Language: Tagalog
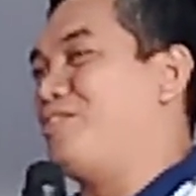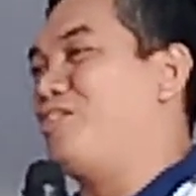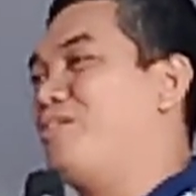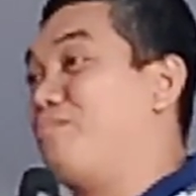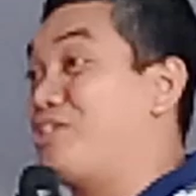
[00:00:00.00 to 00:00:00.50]

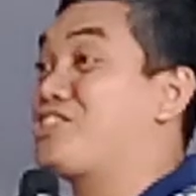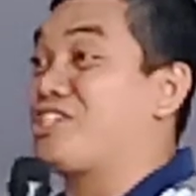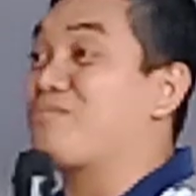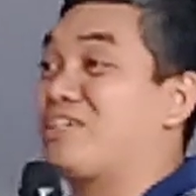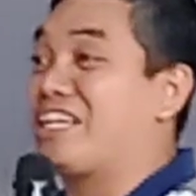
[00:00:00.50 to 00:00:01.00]
Pero
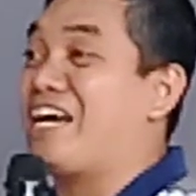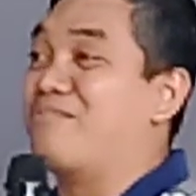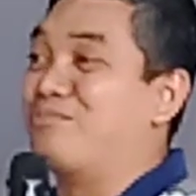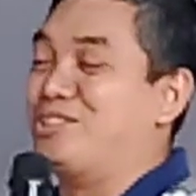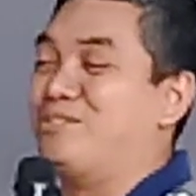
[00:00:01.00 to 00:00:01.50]
preacher man
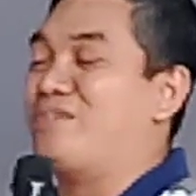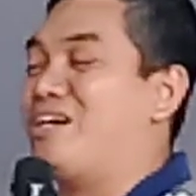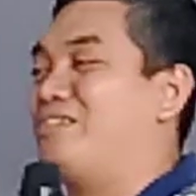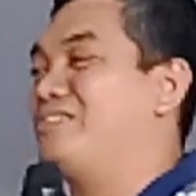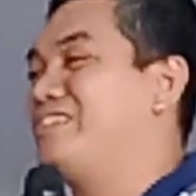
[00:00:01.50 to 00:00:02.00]
gihapon imaw.
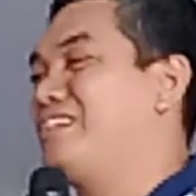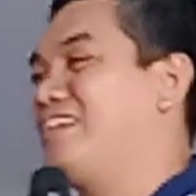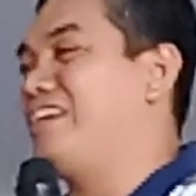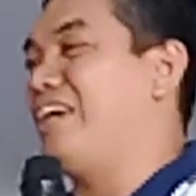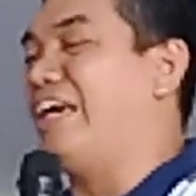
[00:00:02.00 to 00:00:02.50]

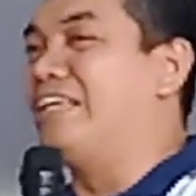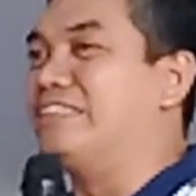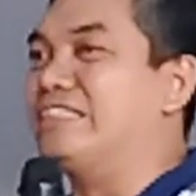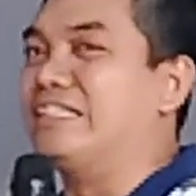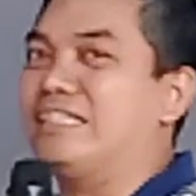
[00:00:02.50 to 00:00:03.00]

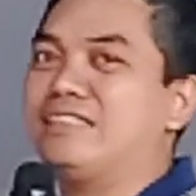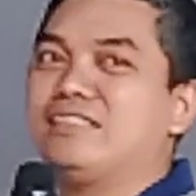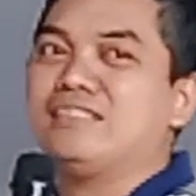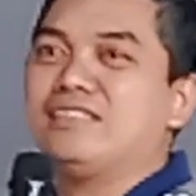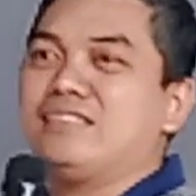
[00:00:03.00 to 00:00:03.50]
And uh,
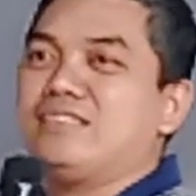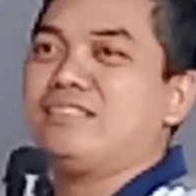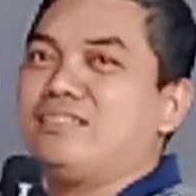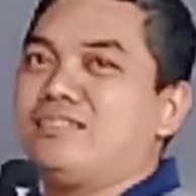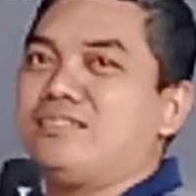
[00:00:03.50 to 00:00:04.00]

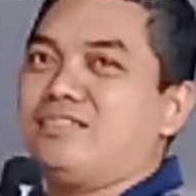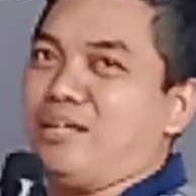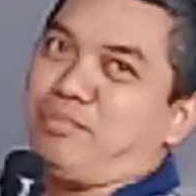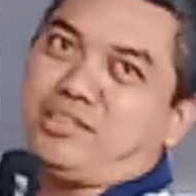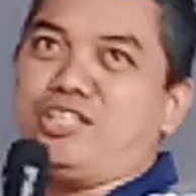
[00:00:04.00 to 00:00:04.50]

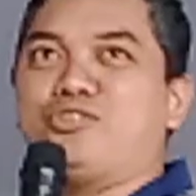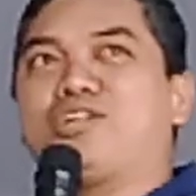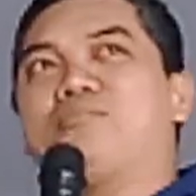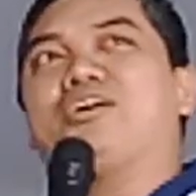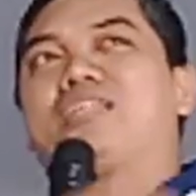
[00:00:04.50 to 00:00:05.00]
nagpagtindog
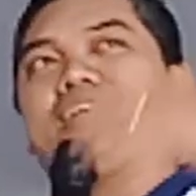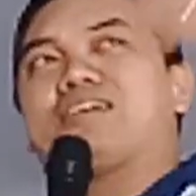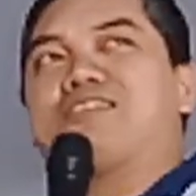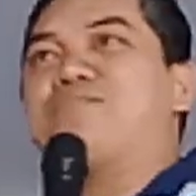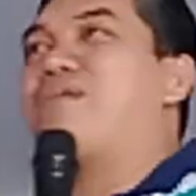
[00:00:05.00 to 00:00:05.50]
imaw ito ng
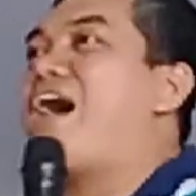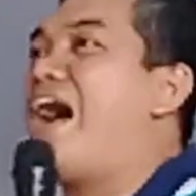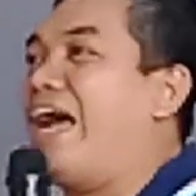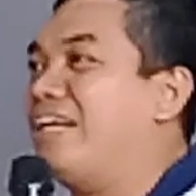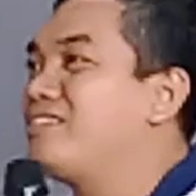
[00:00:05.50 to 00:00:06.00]

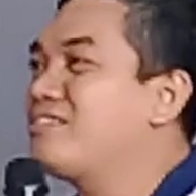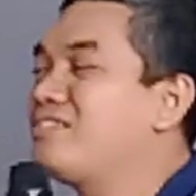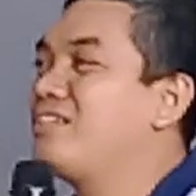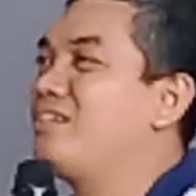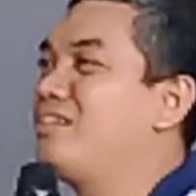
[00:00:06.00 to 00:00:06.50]
simbahan,
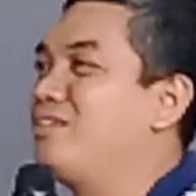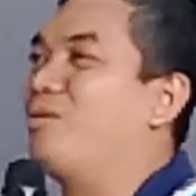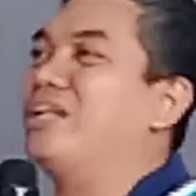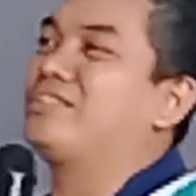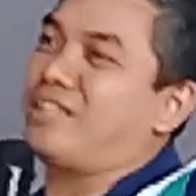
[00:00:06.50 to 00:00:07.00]

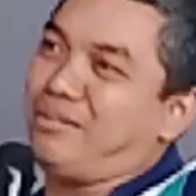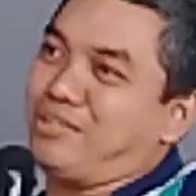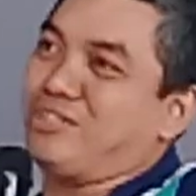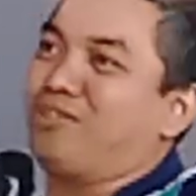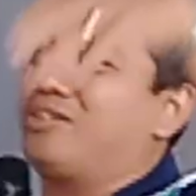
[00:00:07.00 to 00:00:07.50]
one time
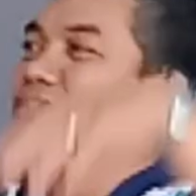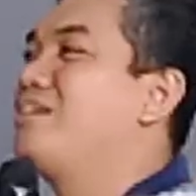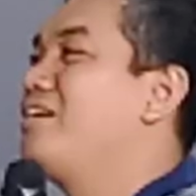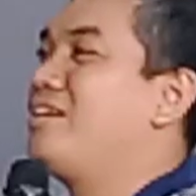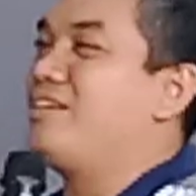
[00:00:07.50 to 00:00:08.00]
nagtog
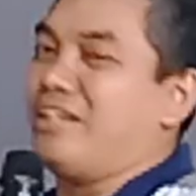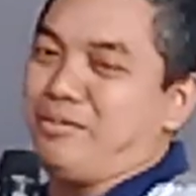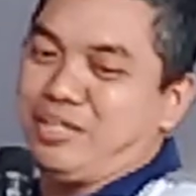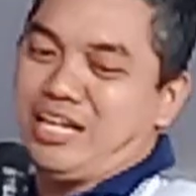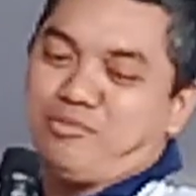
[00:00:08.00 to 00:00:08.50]
na
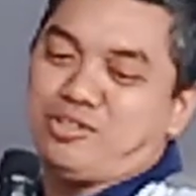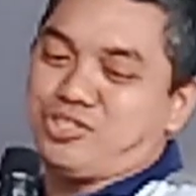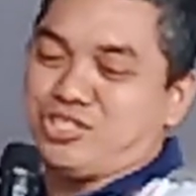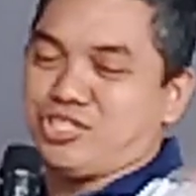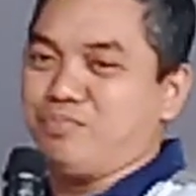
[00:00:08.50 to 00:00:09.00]
inay mo
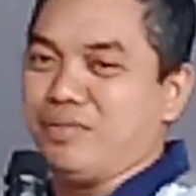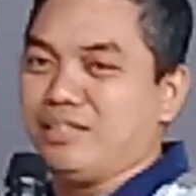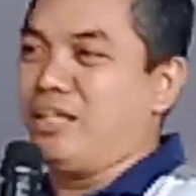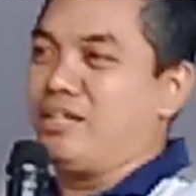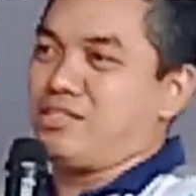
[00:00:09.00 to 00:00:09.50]
church
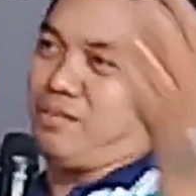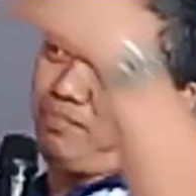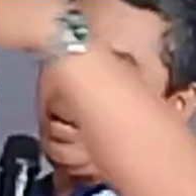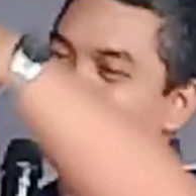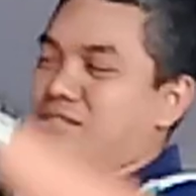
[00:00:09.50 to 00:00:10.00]
building sa
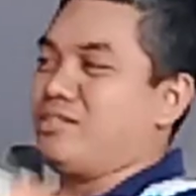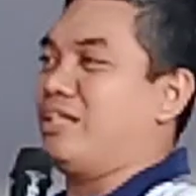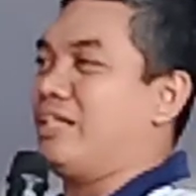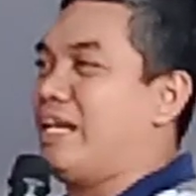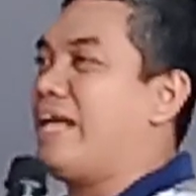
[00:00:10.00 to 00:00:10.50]
place
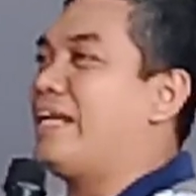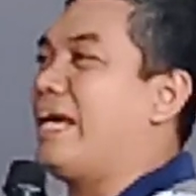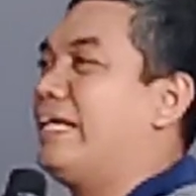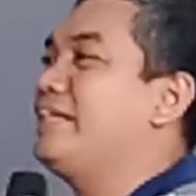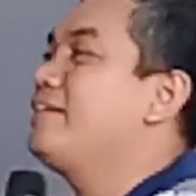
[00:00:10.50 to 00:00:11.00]
ni, ni
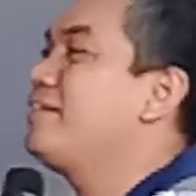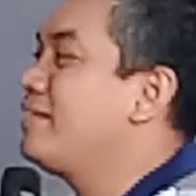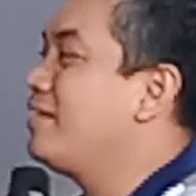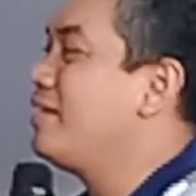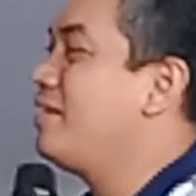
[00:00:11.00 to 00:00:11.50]
nanay
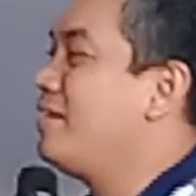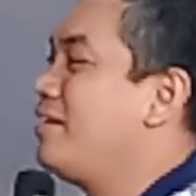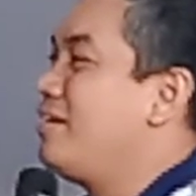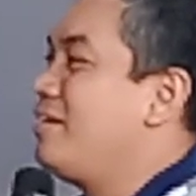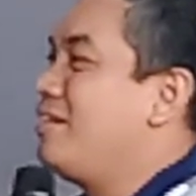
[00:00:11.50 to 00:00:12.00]

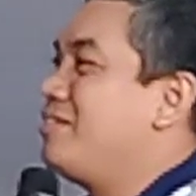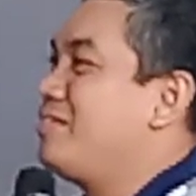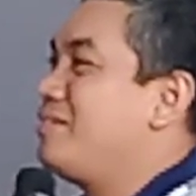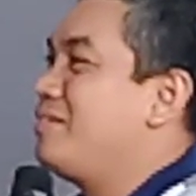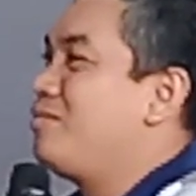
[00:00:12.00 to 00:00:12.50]

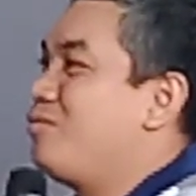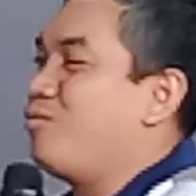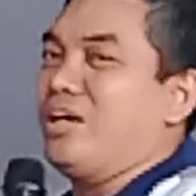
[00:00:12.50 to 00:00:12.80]
hmm.